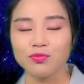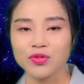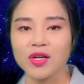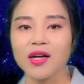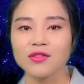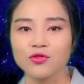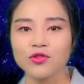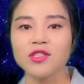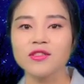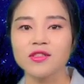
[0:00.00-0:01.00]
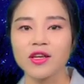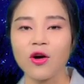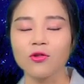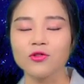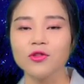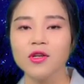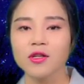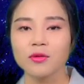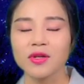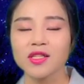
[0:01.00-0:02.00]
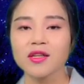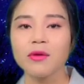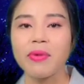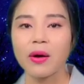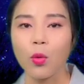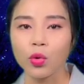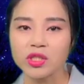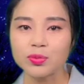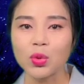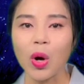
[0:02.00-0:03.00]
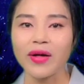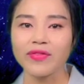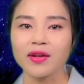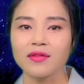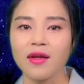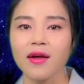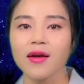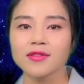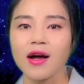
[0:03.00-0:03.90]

북한 군인들의 경우 정말 키가 150도 안 되는데